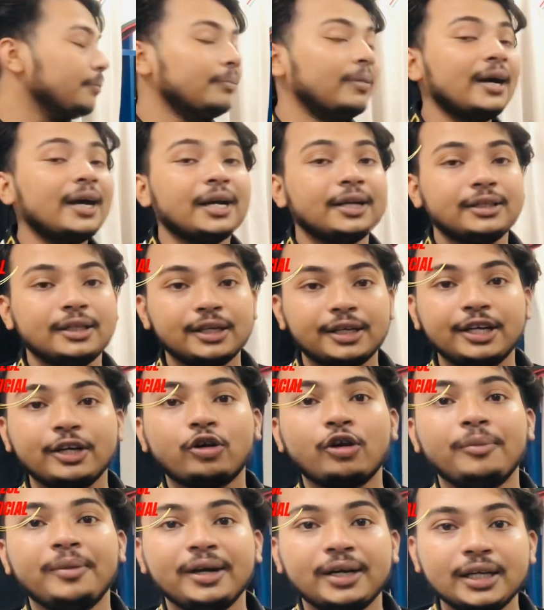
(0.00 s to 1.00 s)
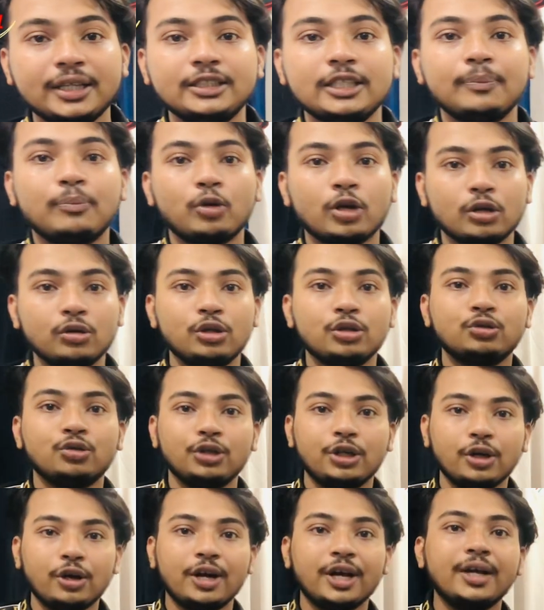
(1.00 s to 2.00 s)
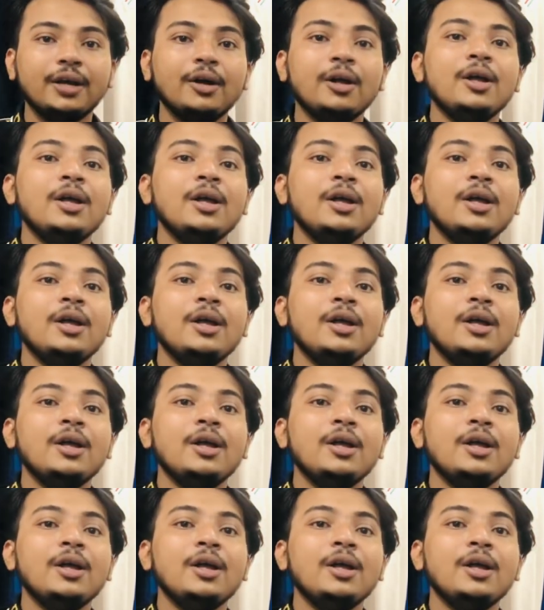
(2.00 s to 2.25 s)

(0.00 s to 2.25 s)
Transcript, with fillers: বায়ারদের রেকমেন্ডে যে প্রোডাক্টগুলো তৈরি হয়